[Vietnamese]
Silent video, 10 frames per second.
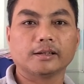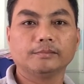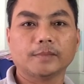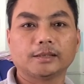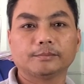
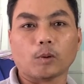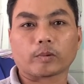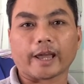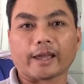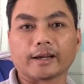chứng minh
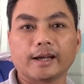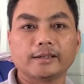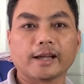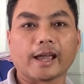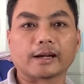một càng
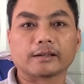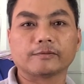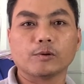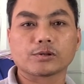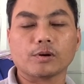hai ngàn
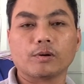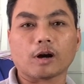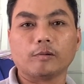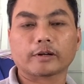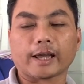phô số hộ
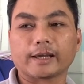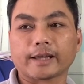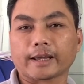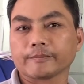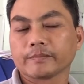khẩu một càng hai
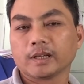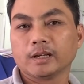ngàn